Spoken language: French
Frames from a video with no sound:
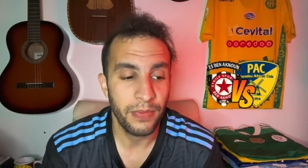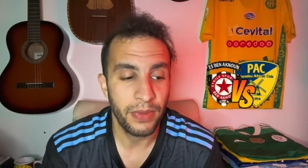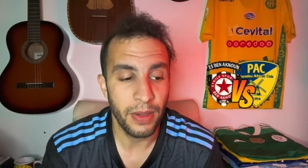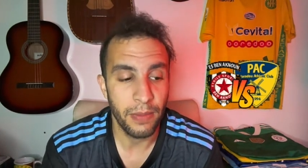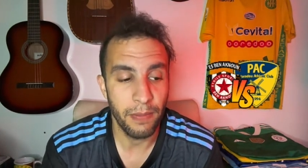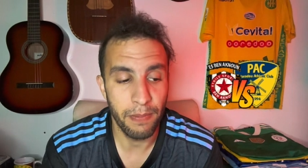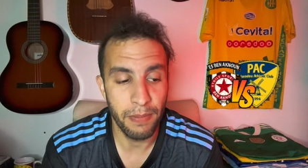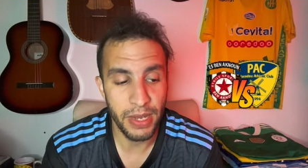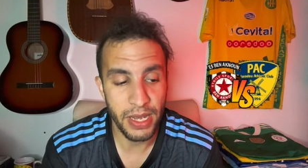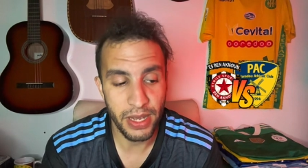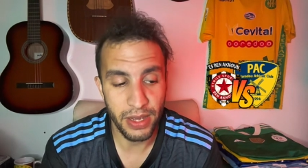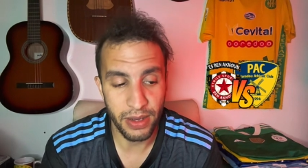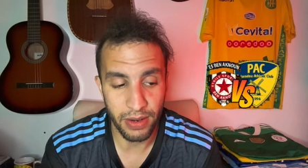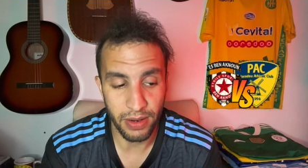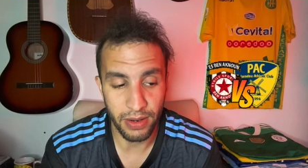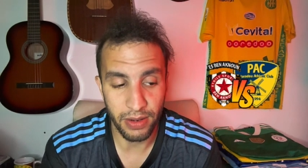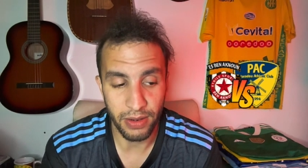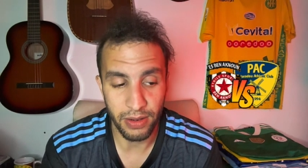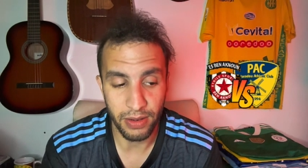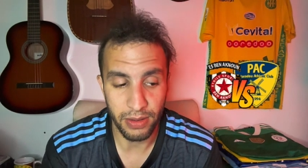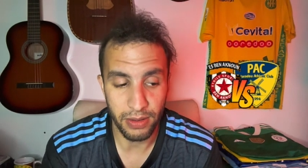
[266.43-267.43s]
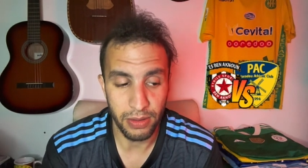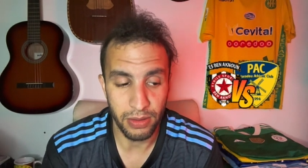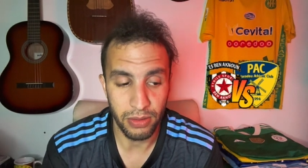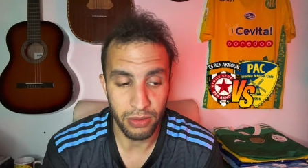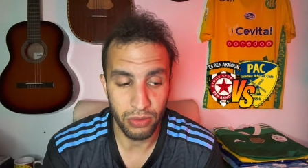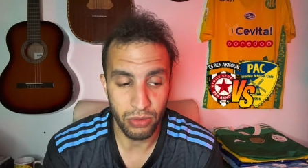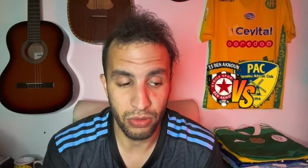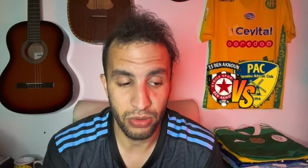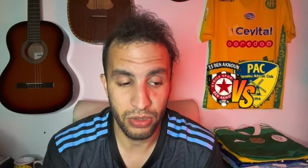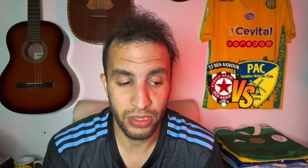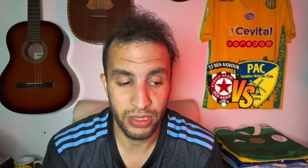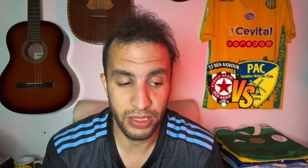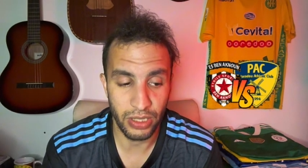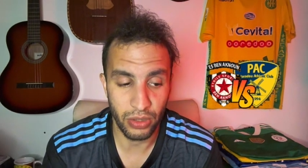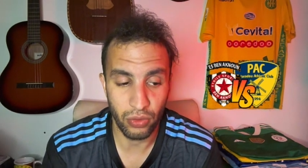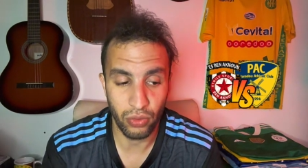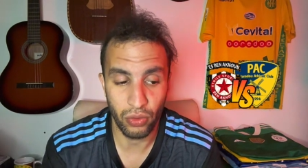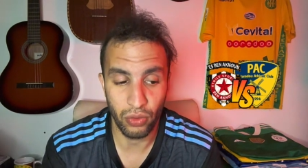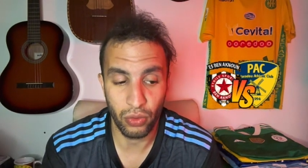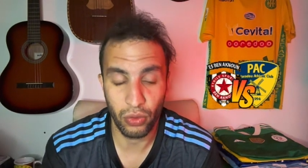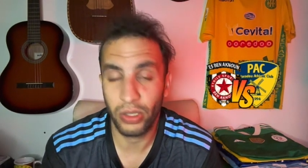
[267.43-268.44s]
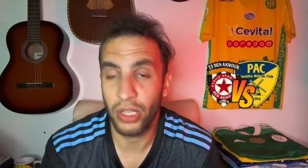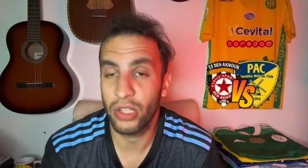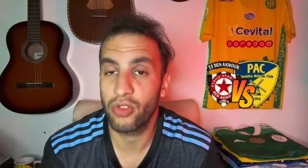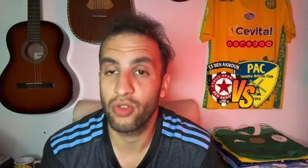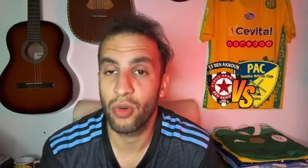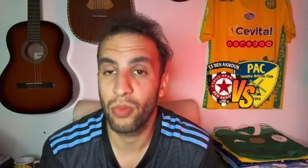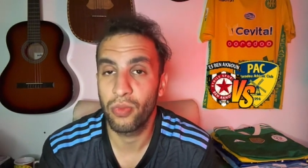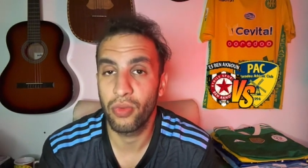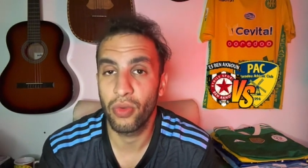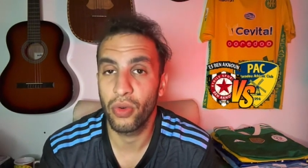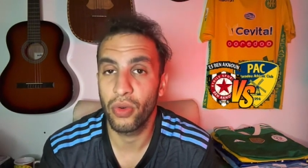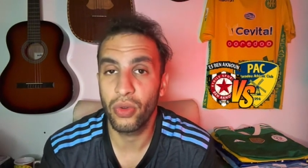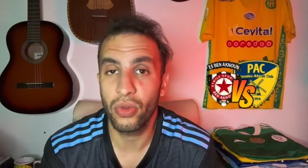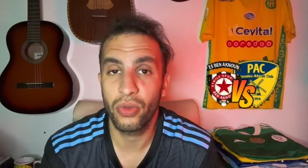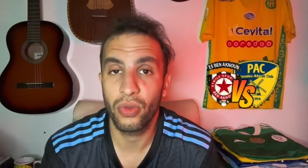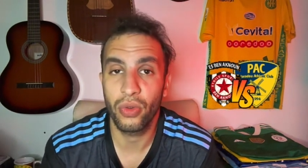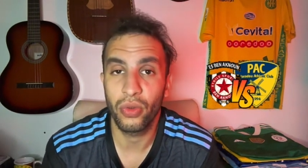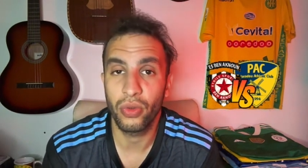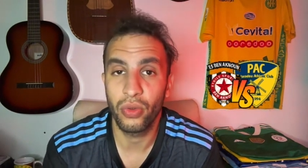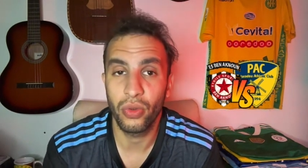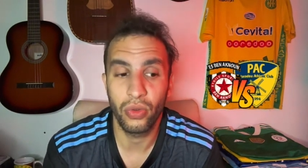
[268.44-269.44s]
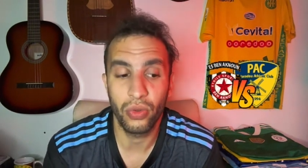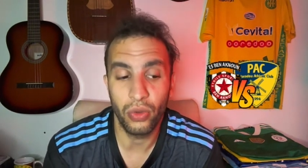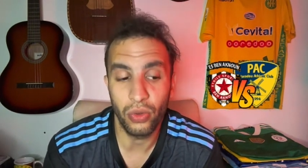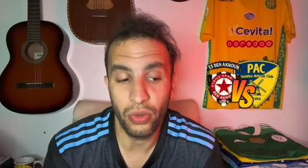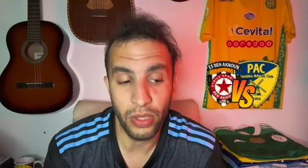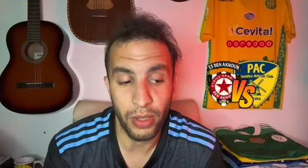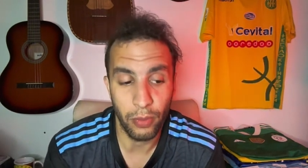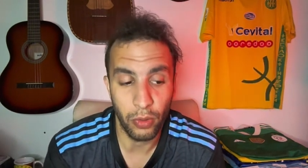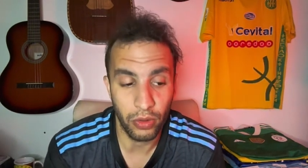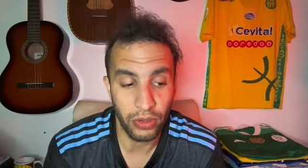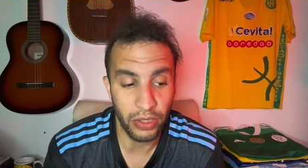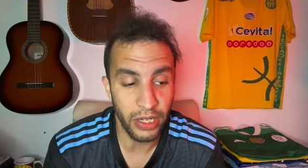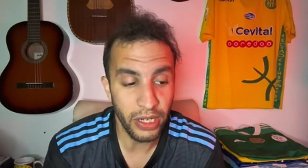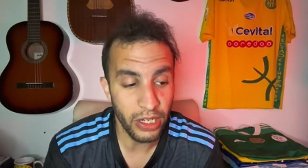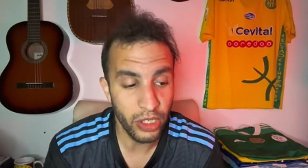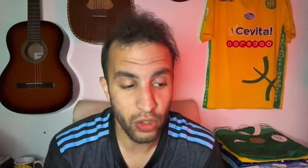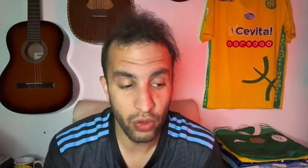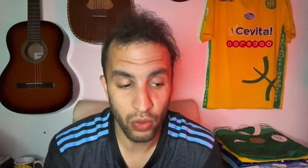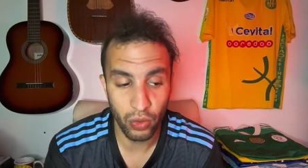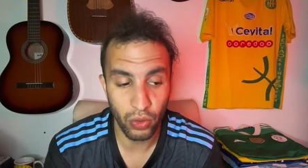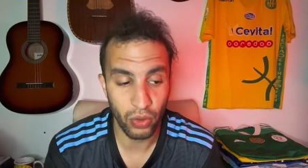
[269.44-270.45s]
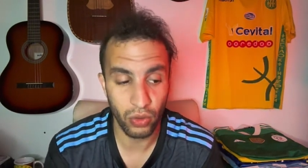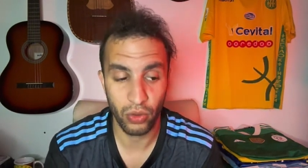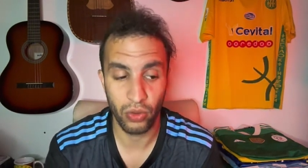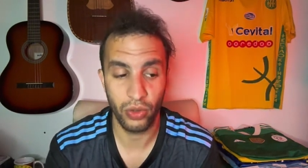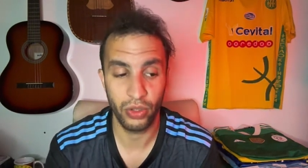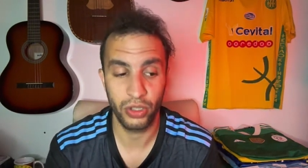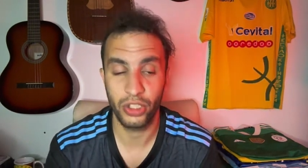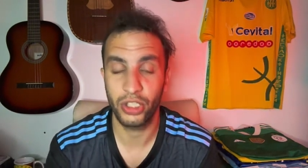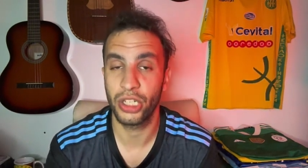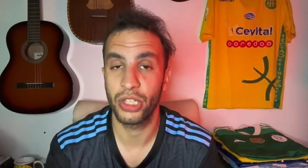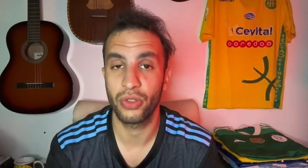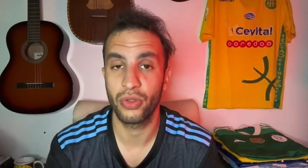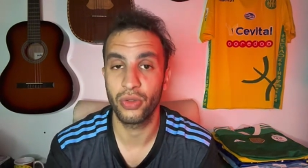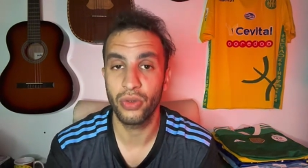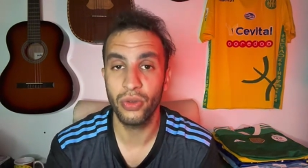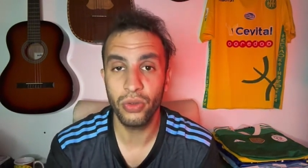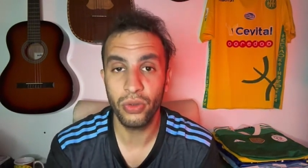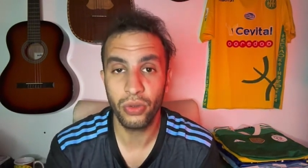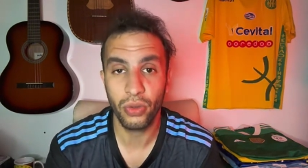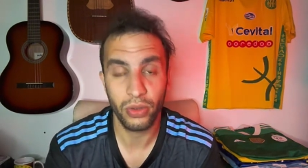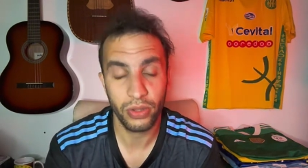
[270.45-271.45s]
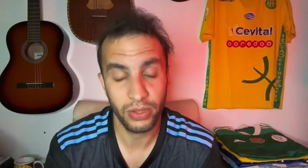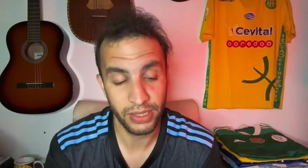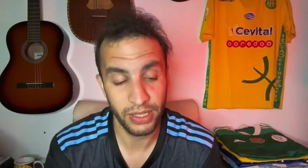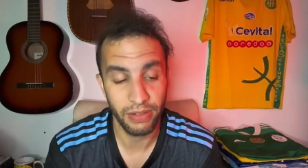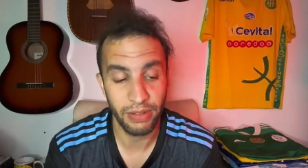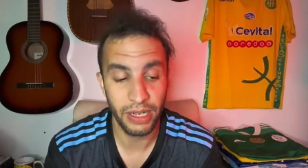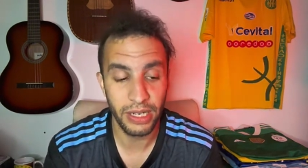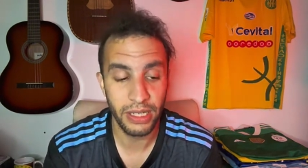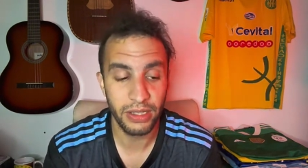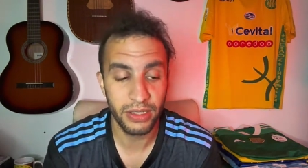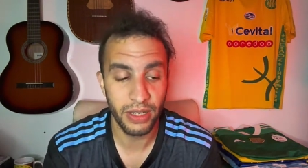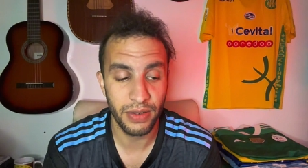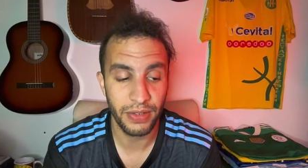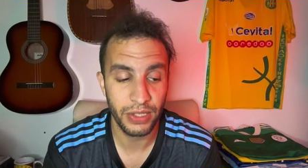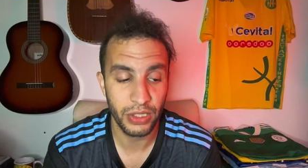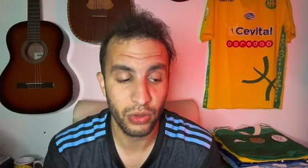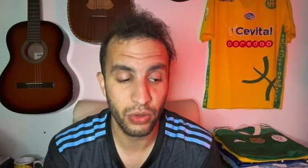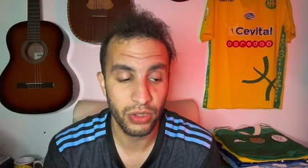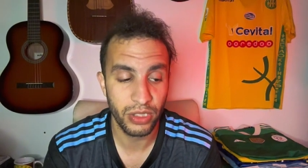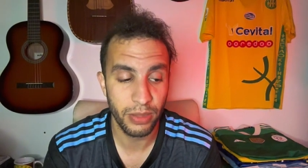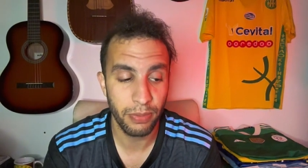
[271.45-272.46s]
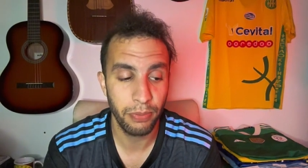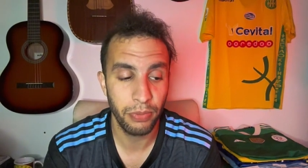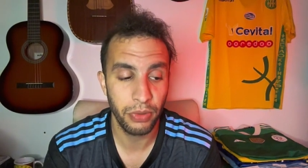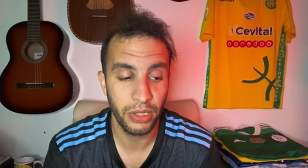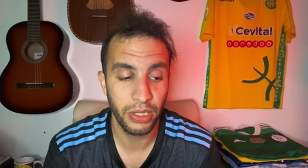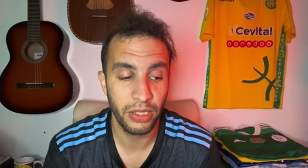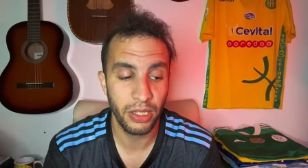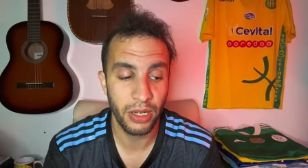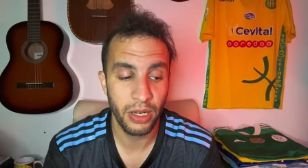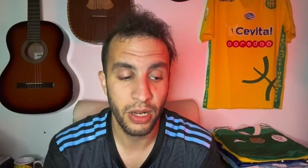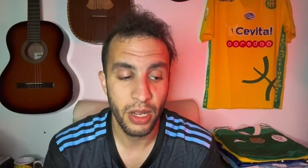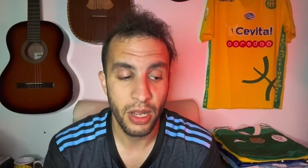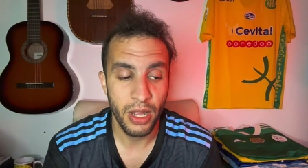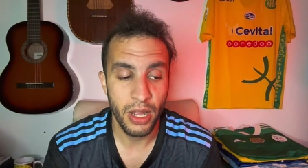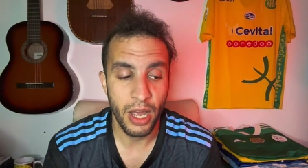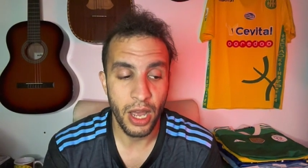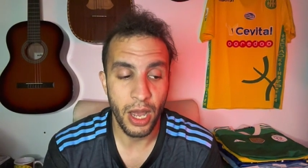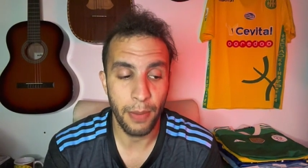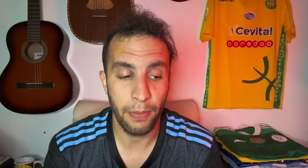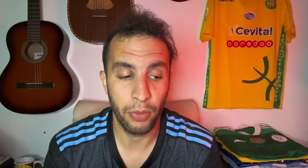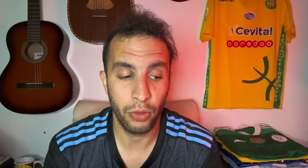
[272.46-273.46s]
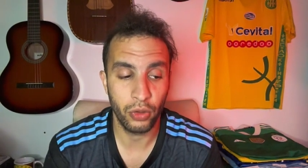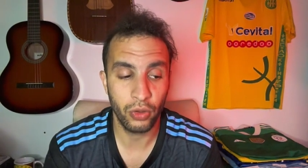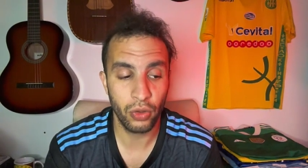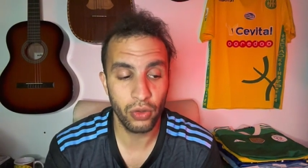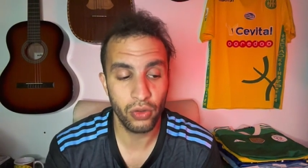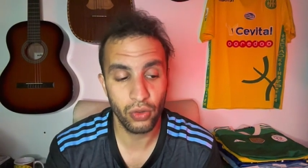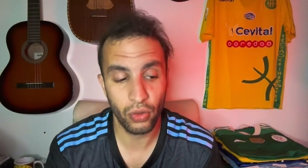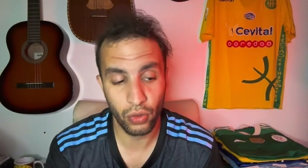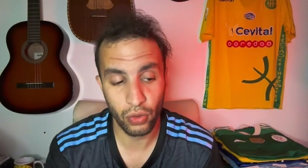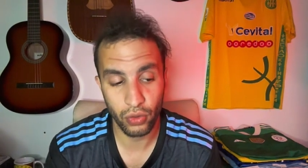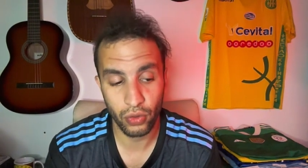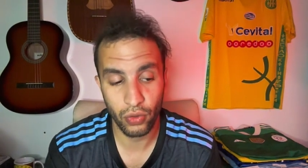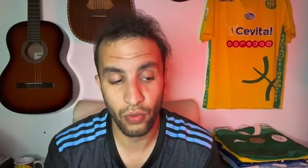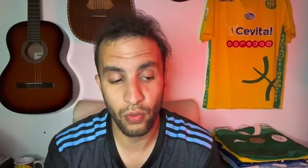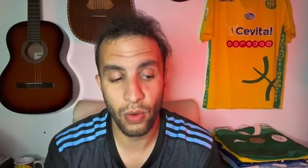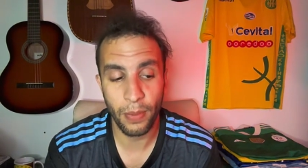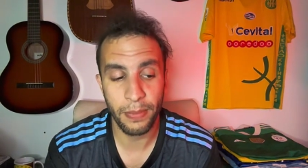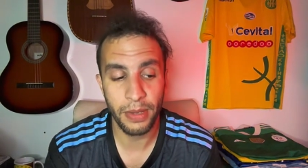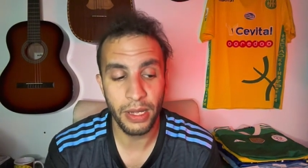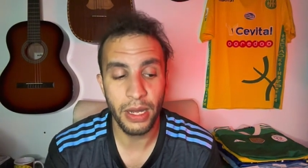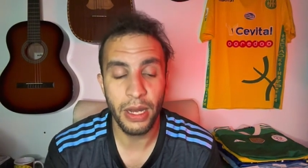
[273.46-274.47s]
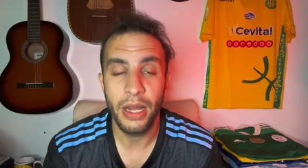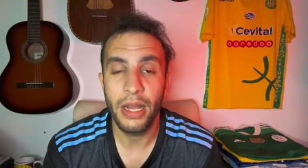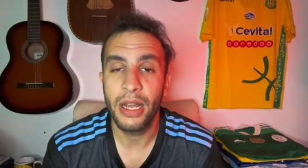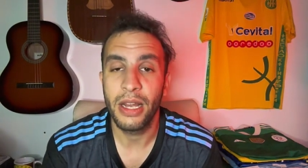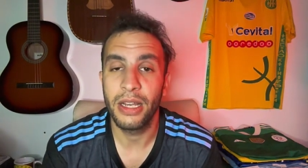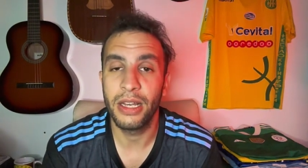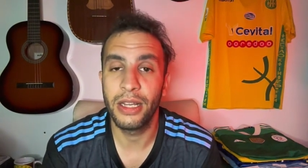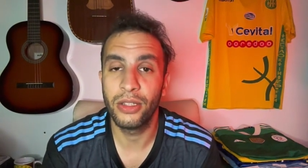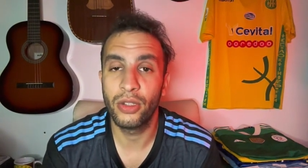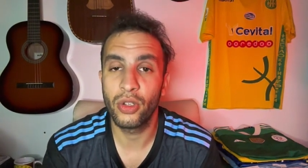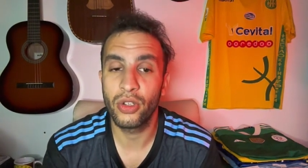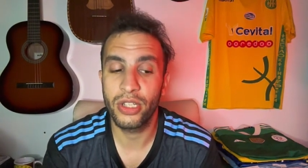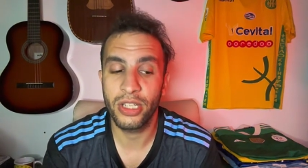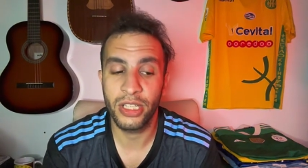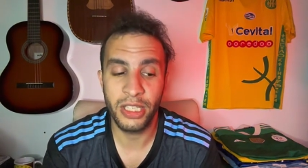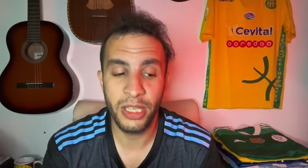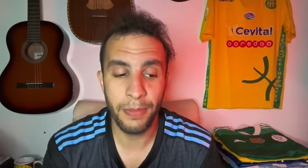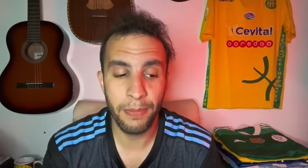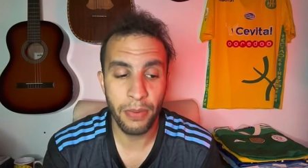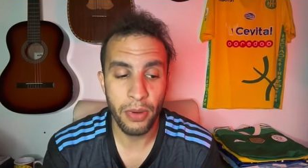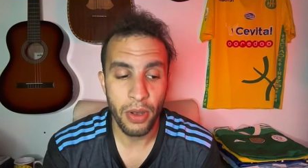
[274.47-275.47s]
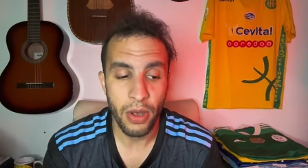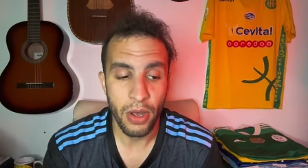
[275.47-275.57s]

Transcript: Mais euh, c'est une occasion pour eux de, de, de, démontrer. Ils joueront chez eux, donc ça va être, ça va changer peut-être un, peu de choses. Donc je vois bien les deux équipes